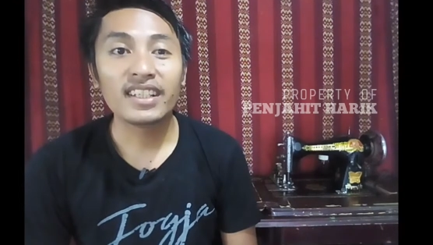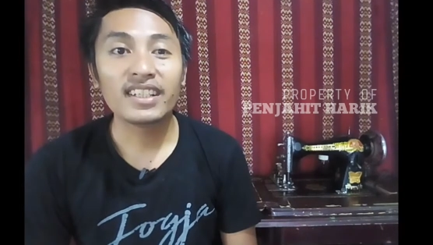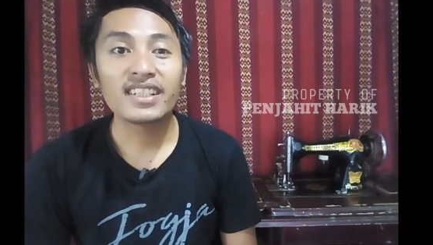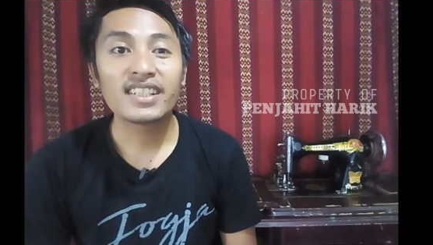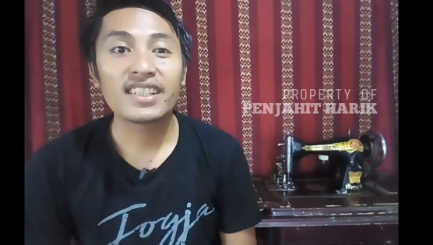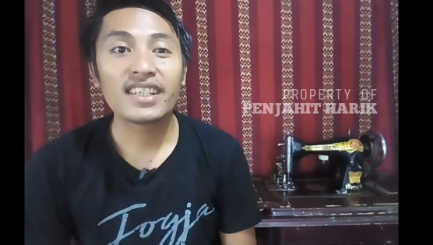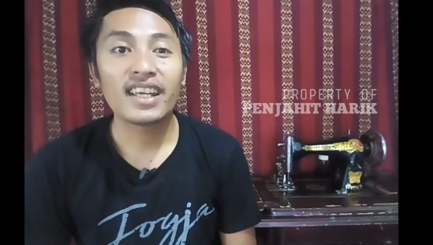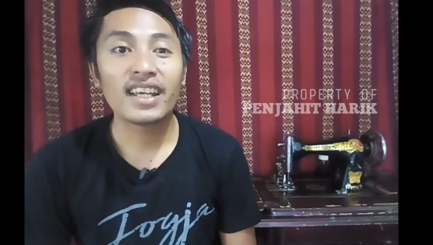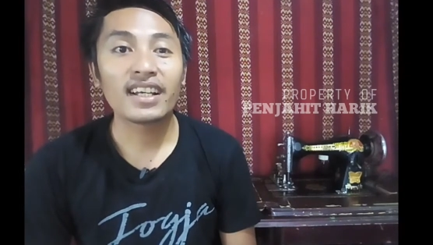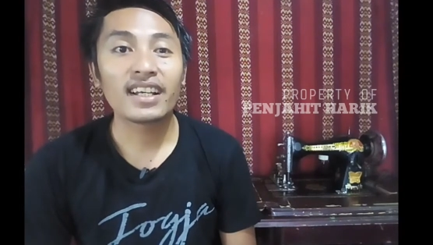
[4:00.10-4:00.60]

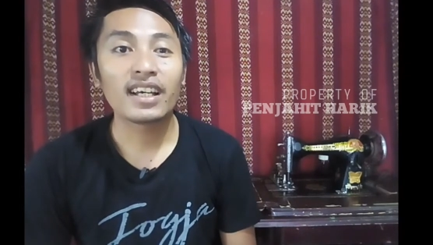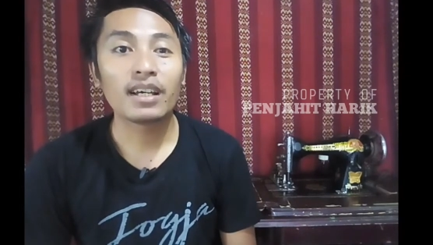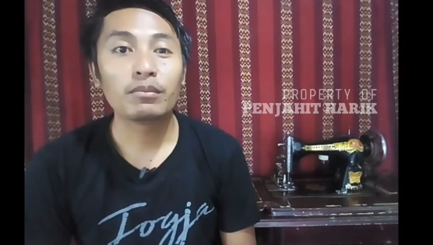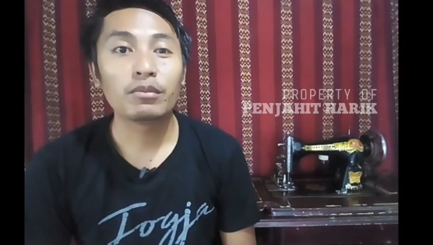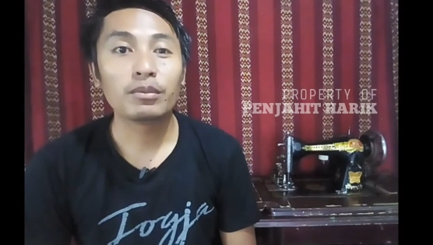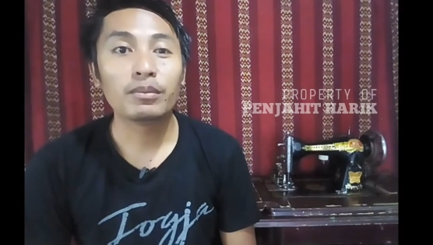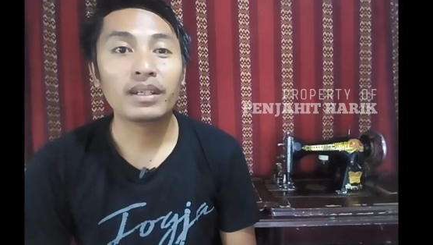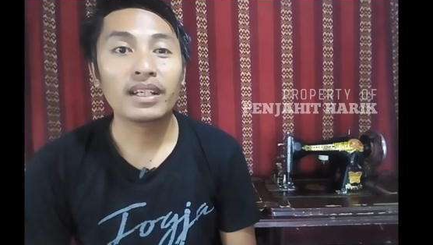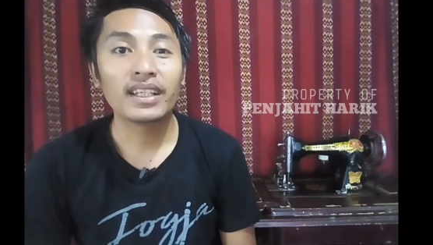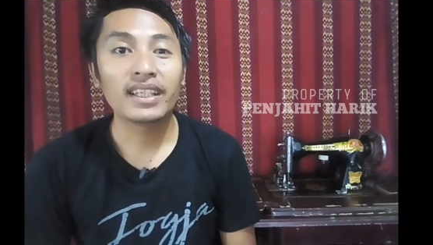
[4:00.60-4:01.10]
jeans yang
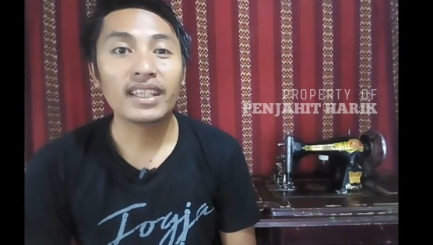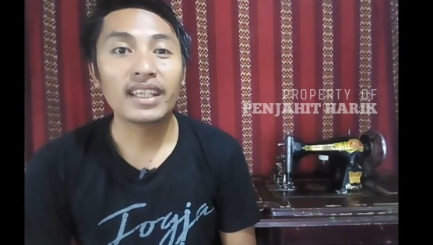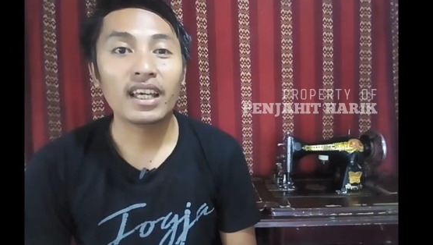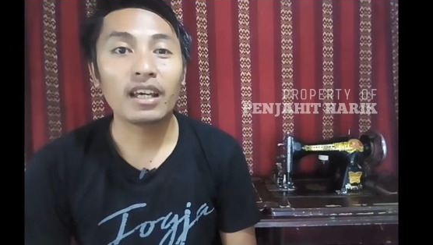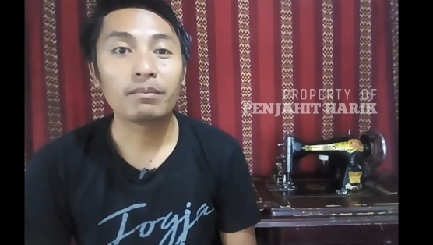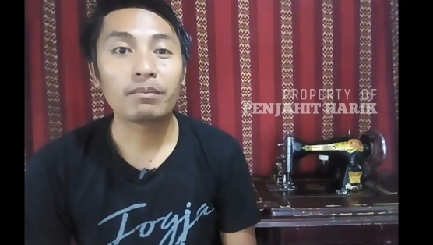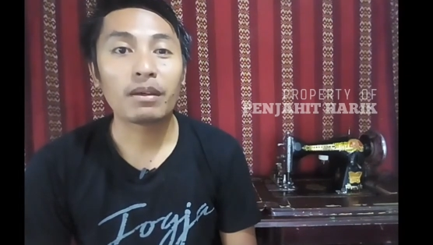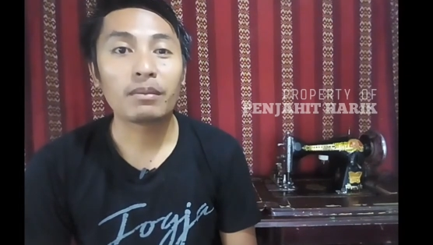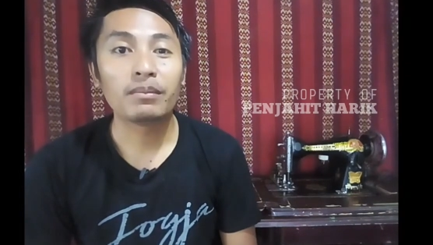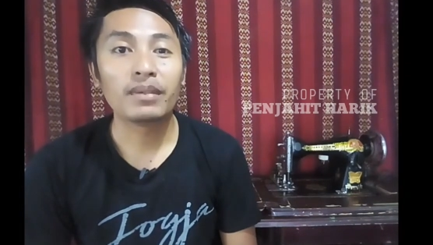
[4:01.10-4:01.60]
kamu miliki
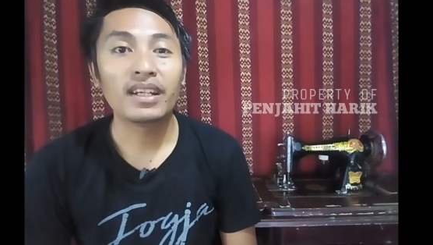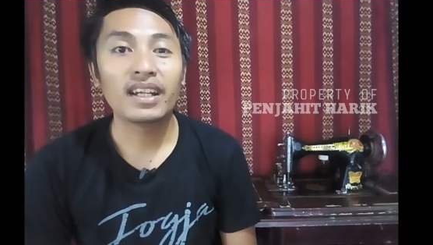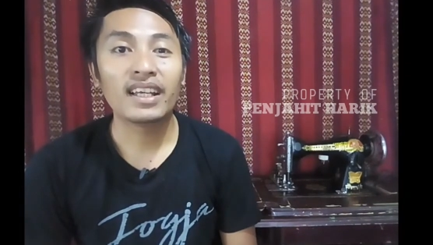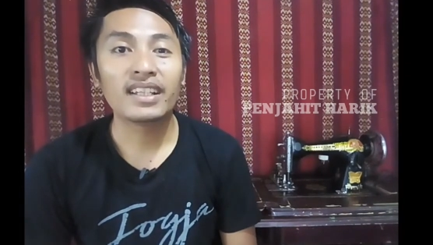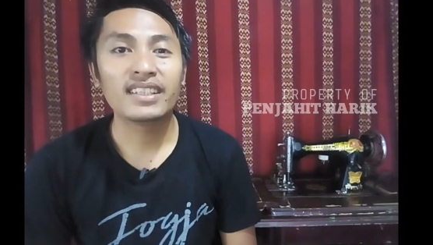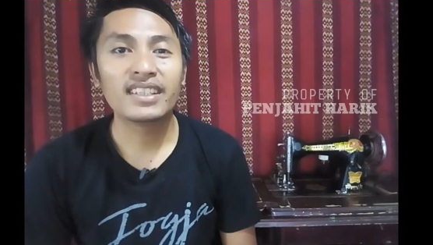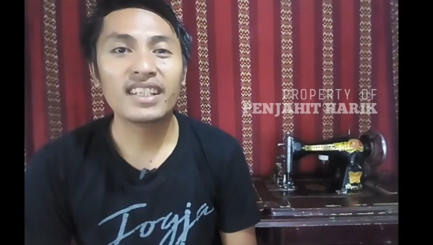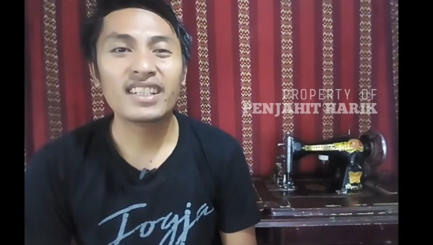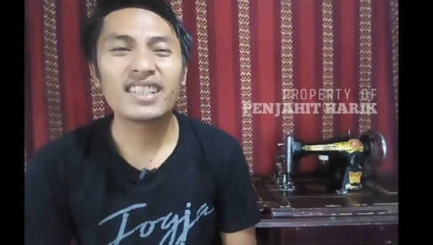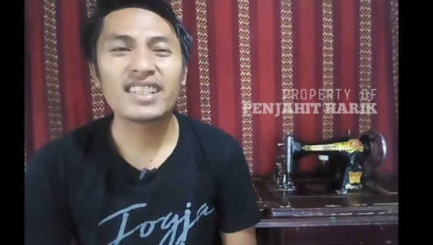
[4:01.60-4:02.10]

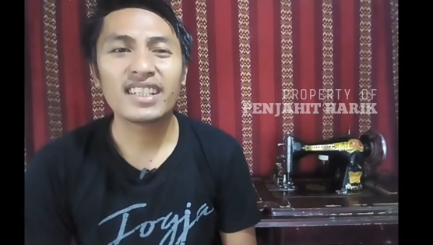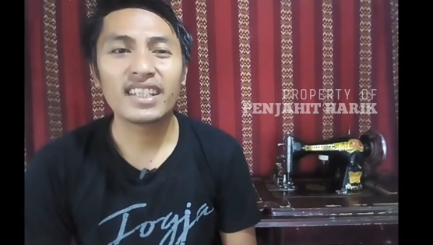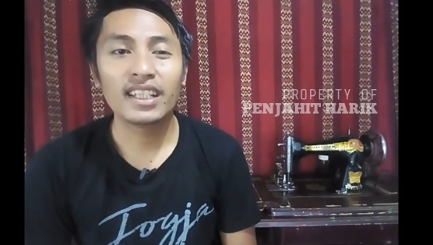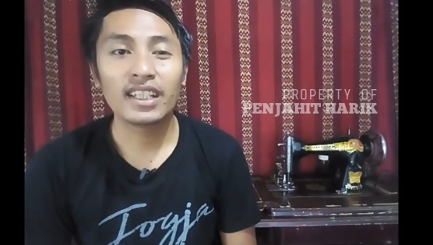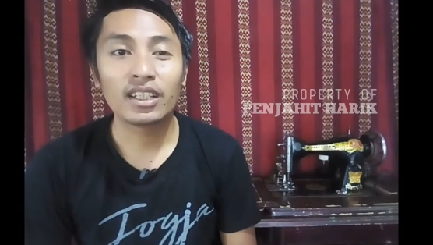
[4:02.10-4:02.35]
apabila jeans